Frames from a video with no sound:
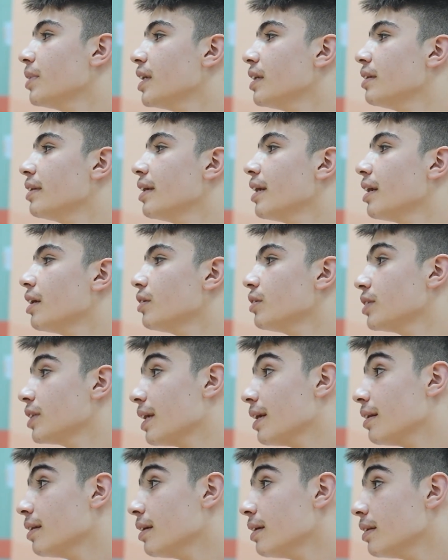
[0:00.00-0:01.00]
bir diğer
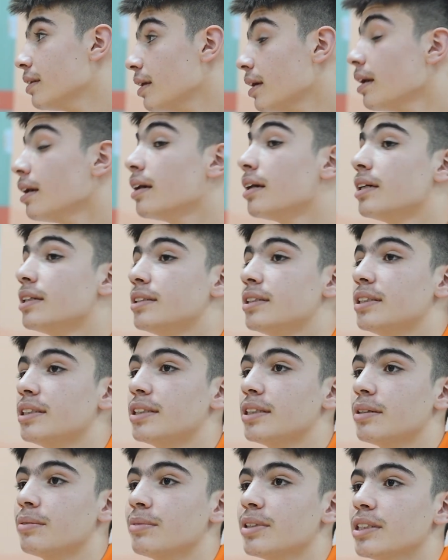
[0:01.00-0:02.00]
özelliği de
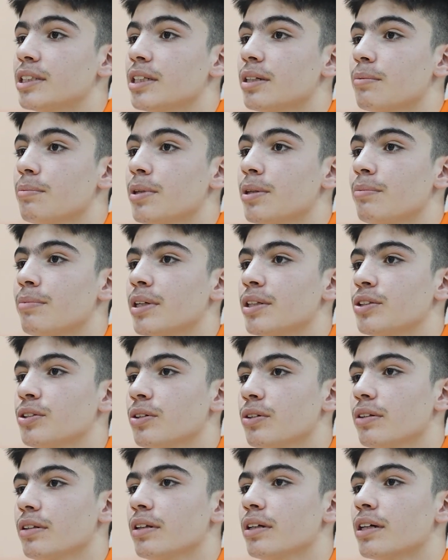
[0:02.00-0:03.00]
sistematik bir
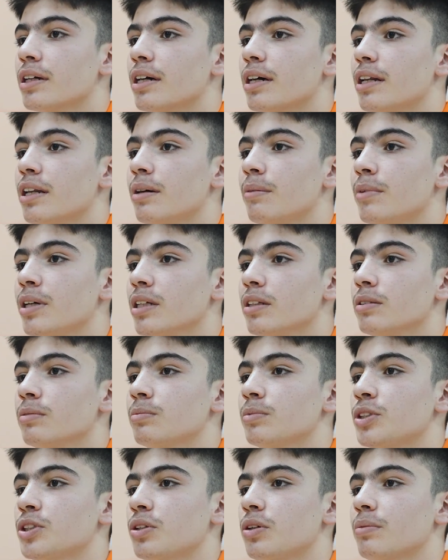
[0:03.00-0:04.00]
metotla kaleme
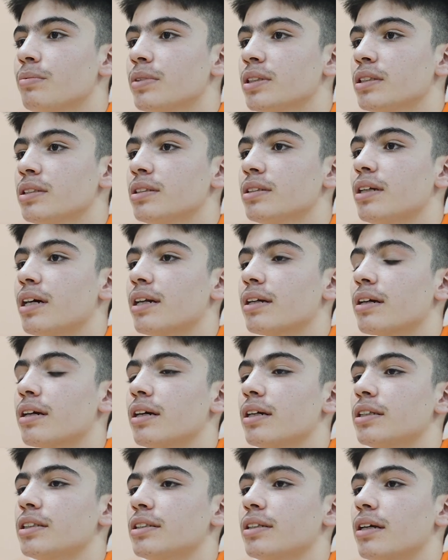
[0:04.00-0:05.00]
alınmış olmasıdır
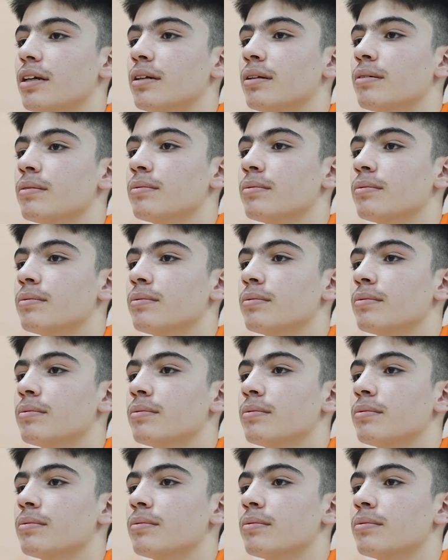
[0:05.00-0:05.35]
arkadaşlar.